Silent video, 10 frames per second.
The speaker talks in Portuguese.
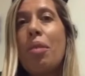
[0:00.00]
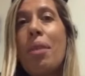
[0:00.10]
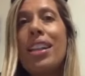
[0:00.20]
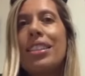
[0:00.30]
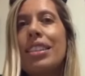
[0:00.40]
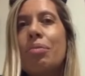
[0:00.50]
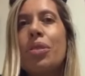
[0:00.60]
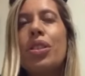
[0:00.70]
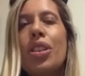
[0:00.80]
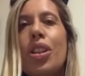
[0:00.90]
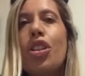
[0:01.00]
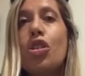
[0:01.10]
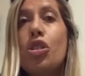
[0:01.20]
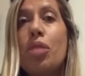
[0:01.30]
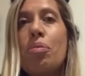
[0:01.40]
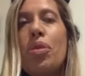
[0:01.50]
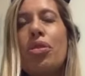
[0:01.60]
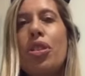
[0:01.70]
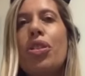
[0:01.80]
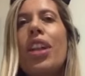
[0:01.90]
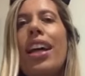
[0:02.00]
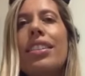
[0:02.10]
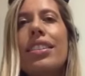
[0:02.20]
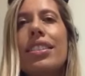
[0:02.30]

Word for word: máximo os tempos de faculdade.